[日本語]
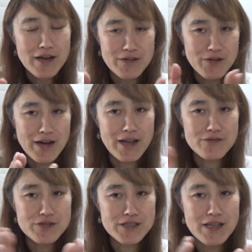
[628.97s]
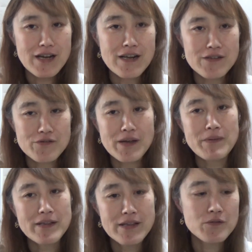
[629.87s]
あの、早口でいかないと
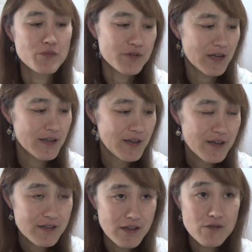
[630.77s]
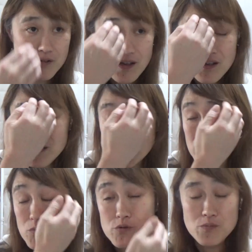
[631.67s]
ダメやなと思ったり、っていうので、あ
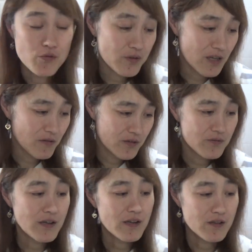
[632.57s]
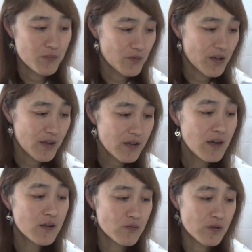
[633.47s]
の、元に戻ったりはすんねんけどもね。意
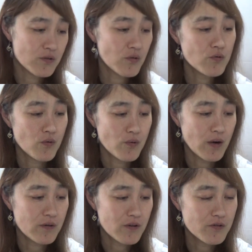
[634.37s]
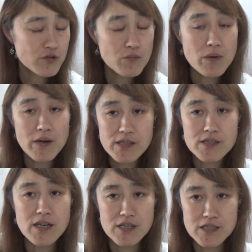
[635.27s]
外とね、そういうところはあるけど、人目は一
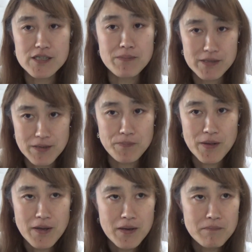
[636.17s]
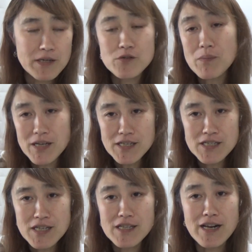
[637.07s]
切気にしてません。まあ、人目気に
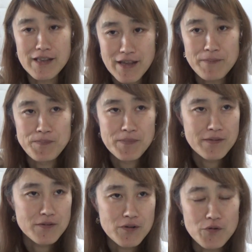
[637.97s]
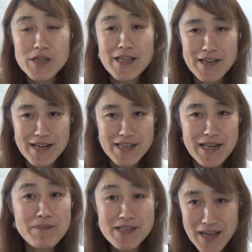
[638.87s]
してたらね、ロリータなんか
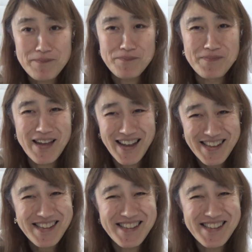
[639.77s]
切れません。はい。